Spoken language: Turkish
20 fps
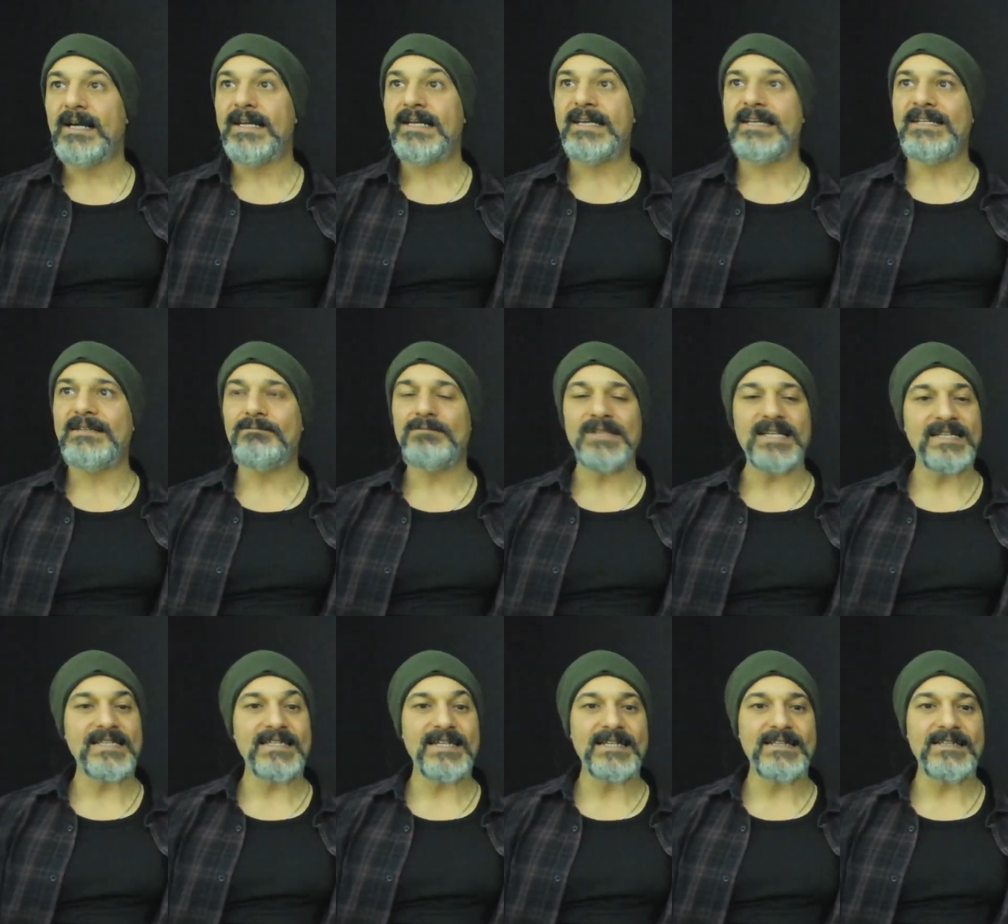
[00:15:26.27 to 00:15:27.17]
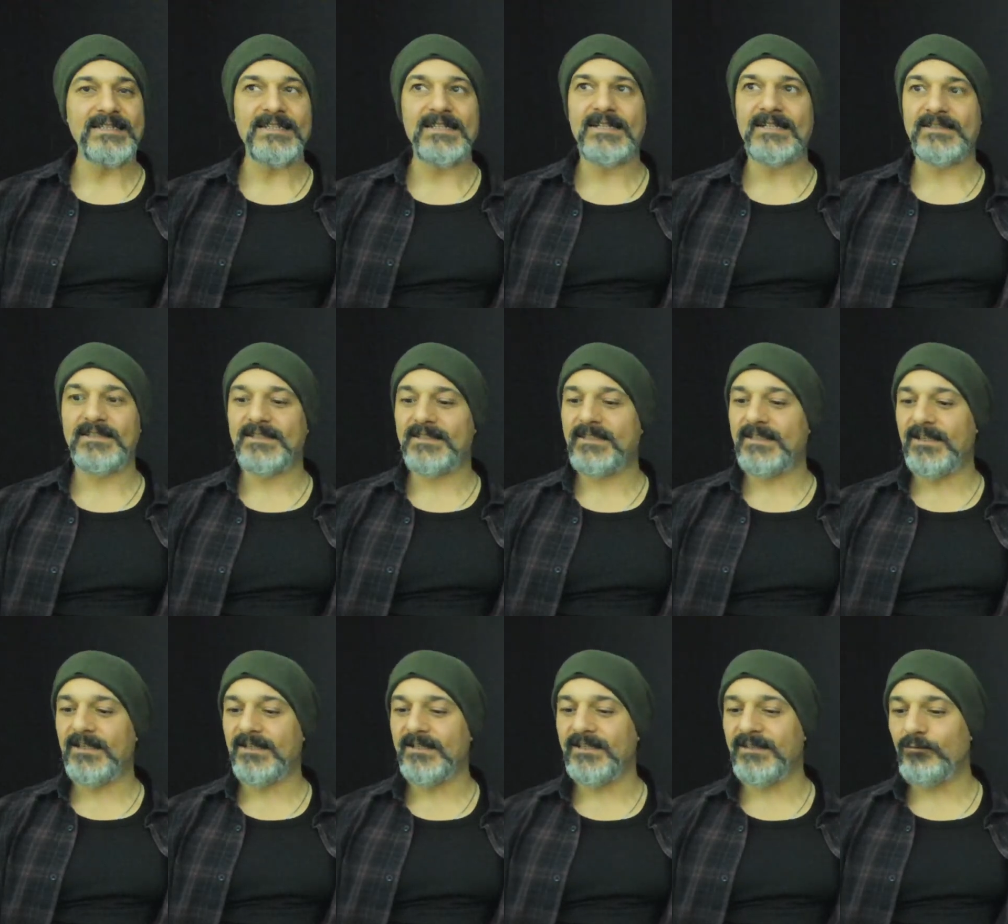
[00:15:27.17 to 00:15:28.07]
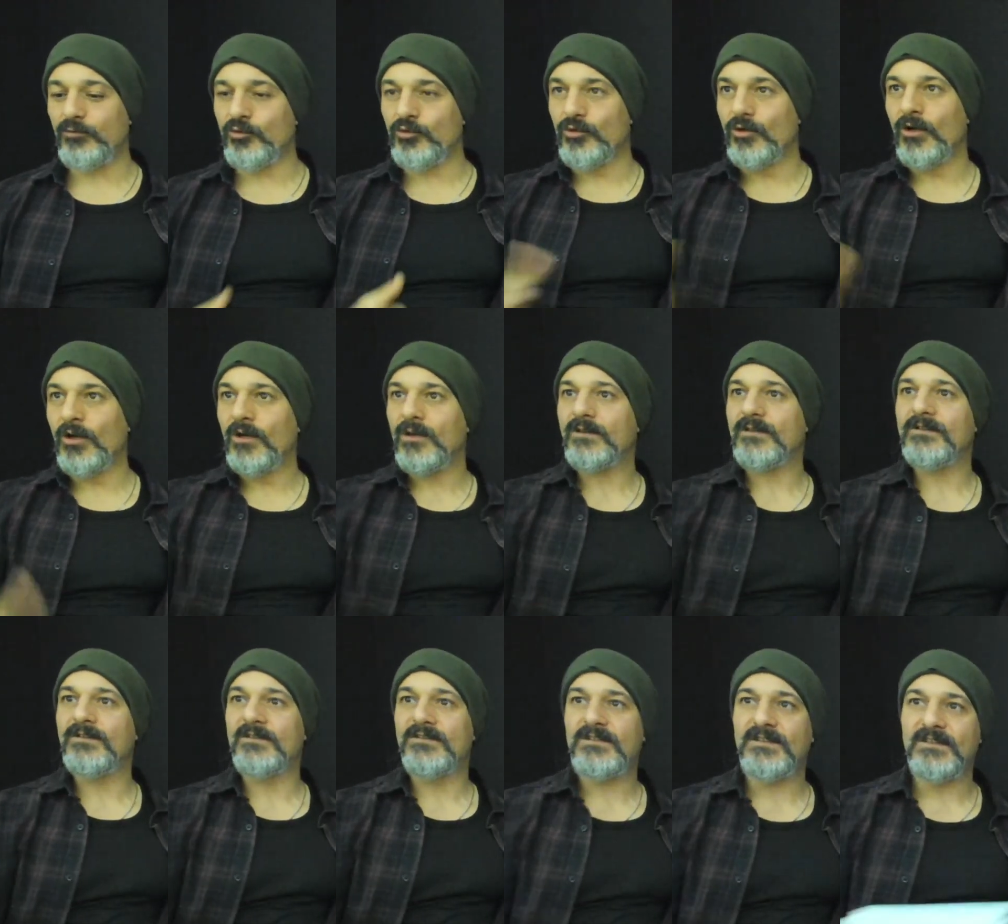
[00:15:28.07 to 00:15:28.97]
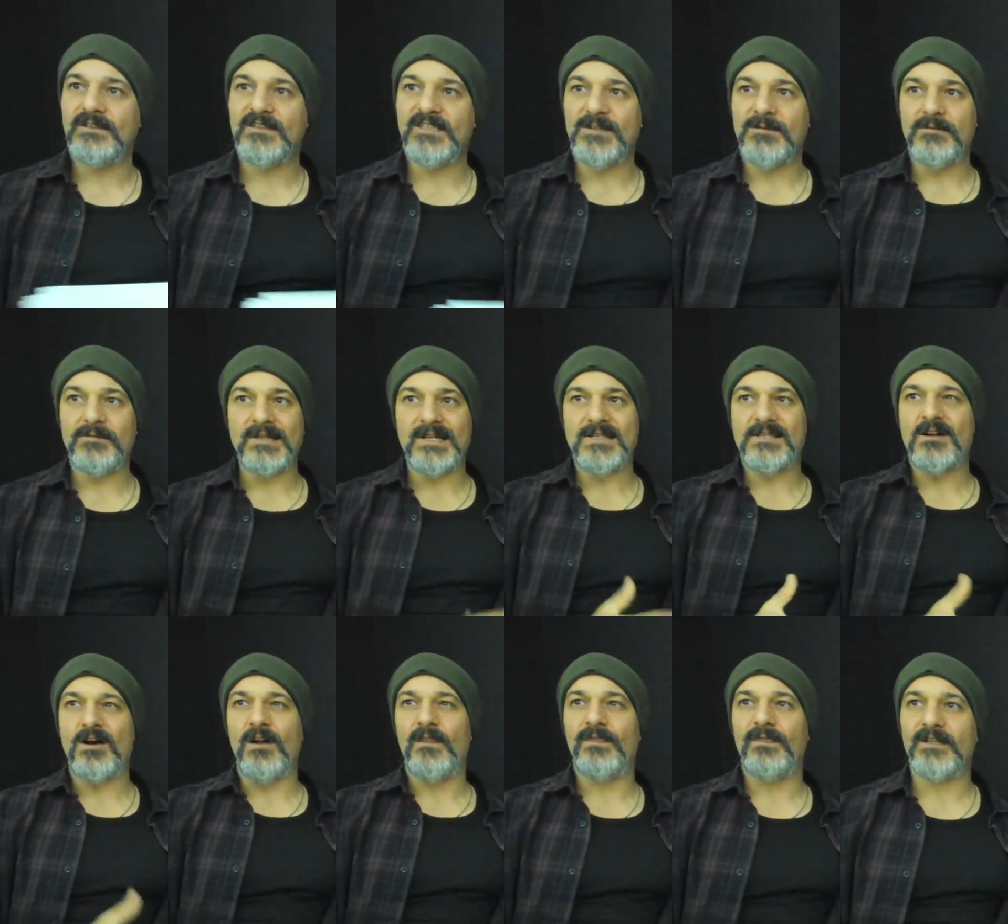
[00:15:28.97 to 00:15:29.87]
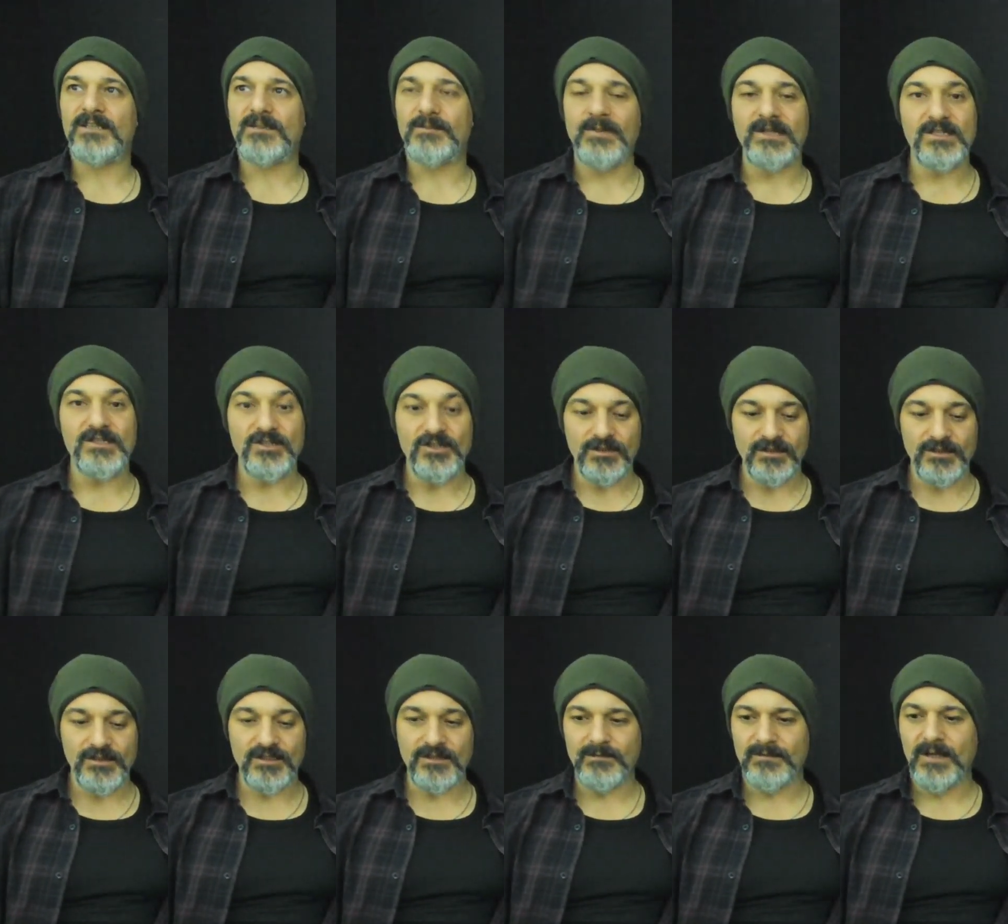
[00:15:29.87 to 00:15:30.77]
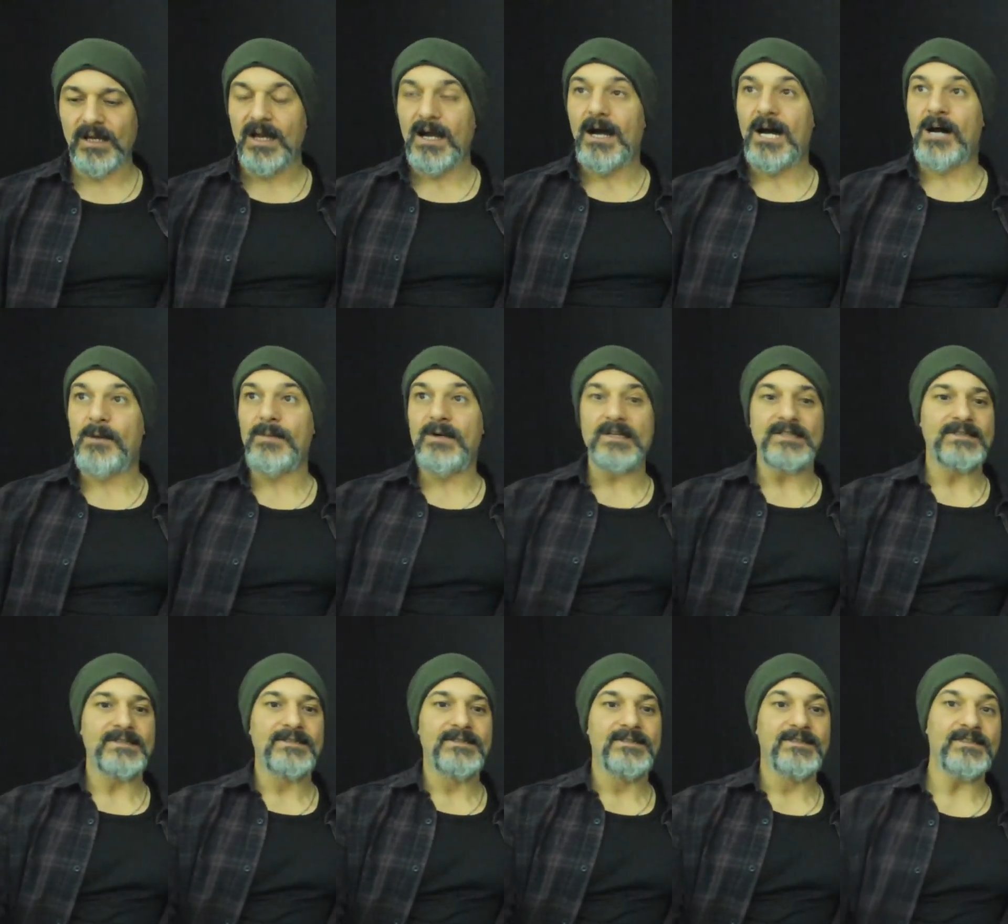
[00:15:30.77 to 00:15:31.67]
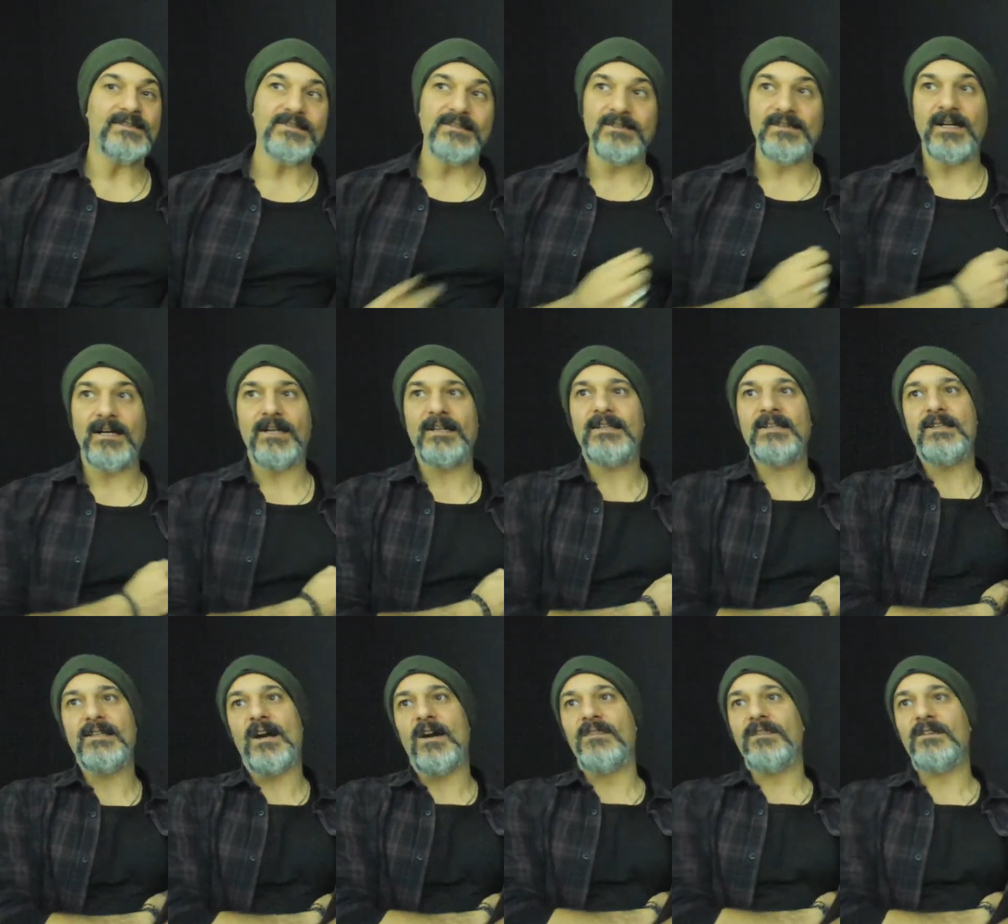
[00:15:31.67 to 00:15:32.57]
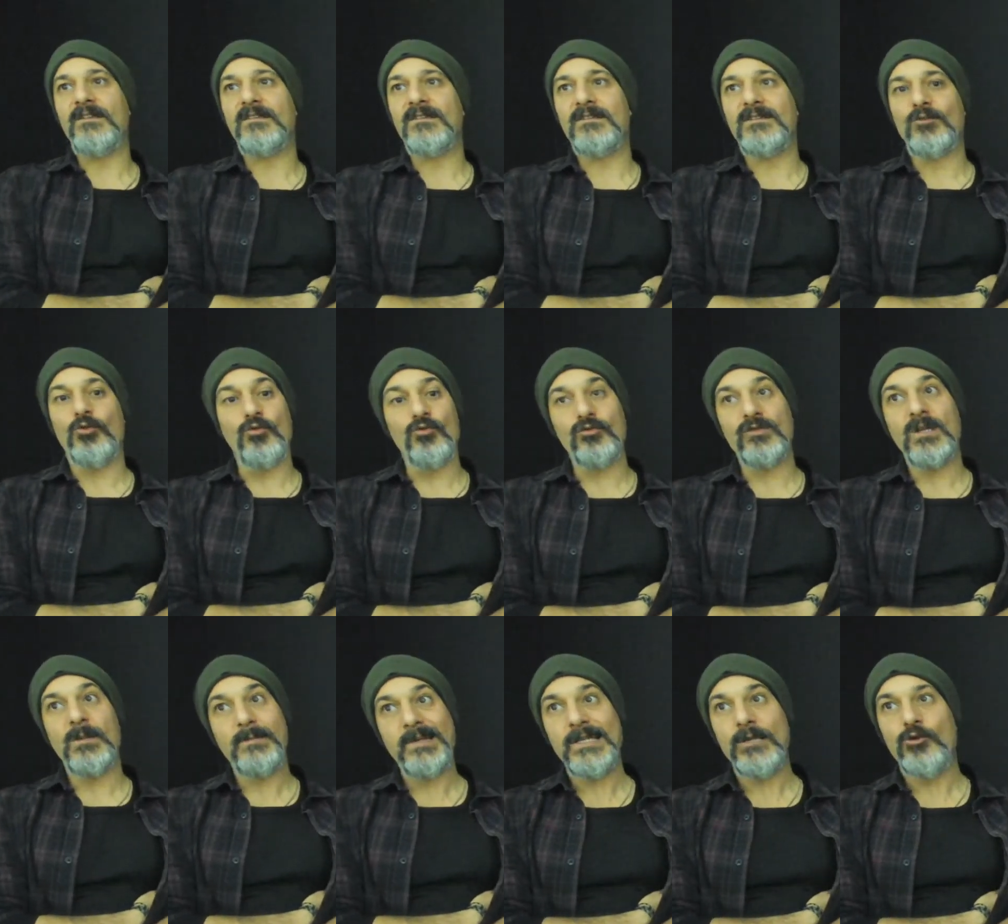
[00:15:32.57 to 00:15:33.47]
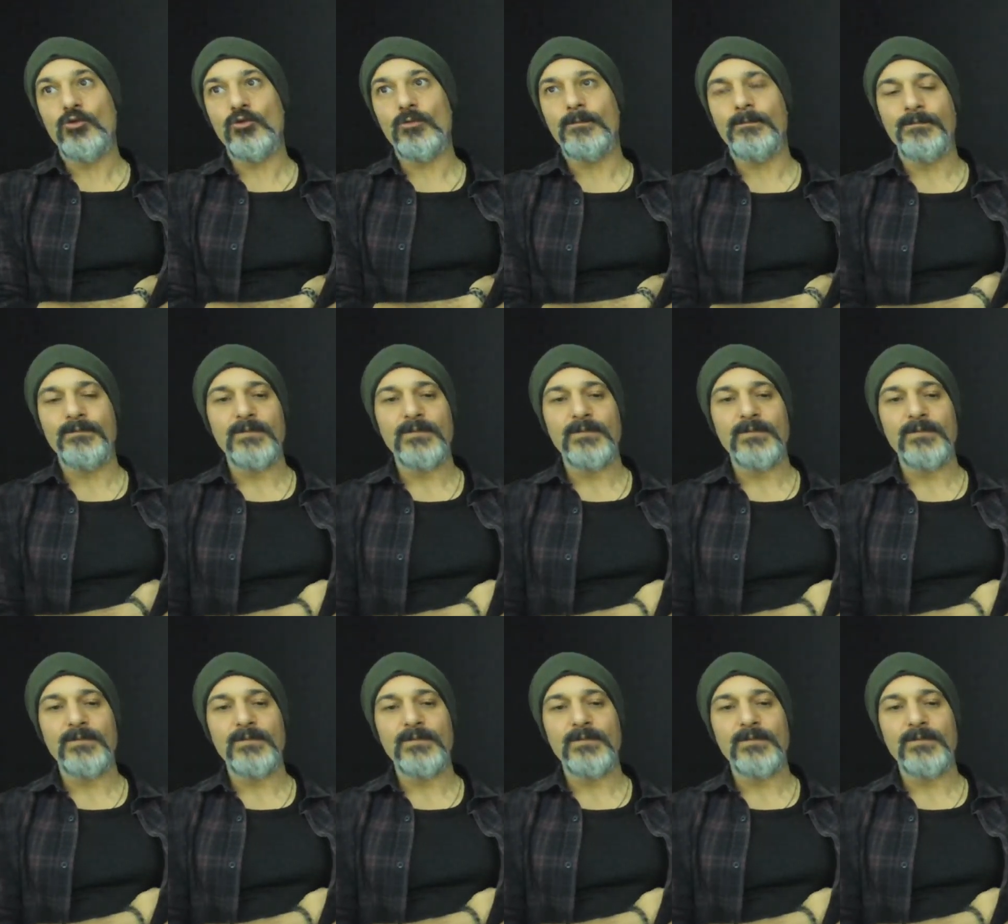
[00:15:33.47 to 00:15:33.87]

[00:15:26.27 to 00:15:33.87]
Elimden geldiği kadarıyla hani bu e, sistemi biraz anlatmaya çalıştım. Ama nasıl daha iyi anlatılır onu da biliyorum.